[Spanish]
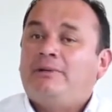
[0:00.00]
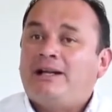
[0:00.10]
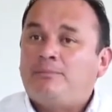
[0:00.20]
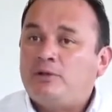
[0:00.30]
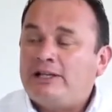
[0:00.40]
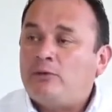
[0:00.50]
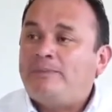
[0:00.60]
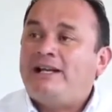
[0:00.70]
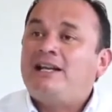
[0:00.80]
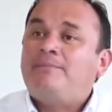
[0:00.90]
para poder
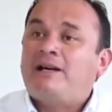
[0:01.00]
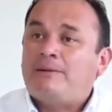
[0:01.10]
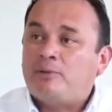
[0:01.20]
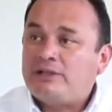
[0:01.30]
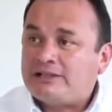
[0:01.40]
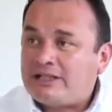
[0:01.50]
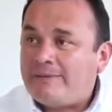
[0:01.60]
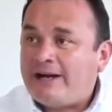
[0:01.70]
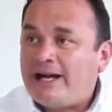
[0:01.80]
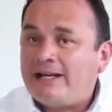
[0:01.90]
operar y para poder
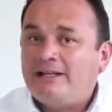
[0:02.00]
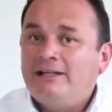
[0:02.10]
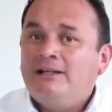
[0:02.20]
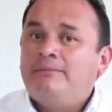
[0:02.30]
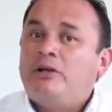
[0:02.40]
trabajar.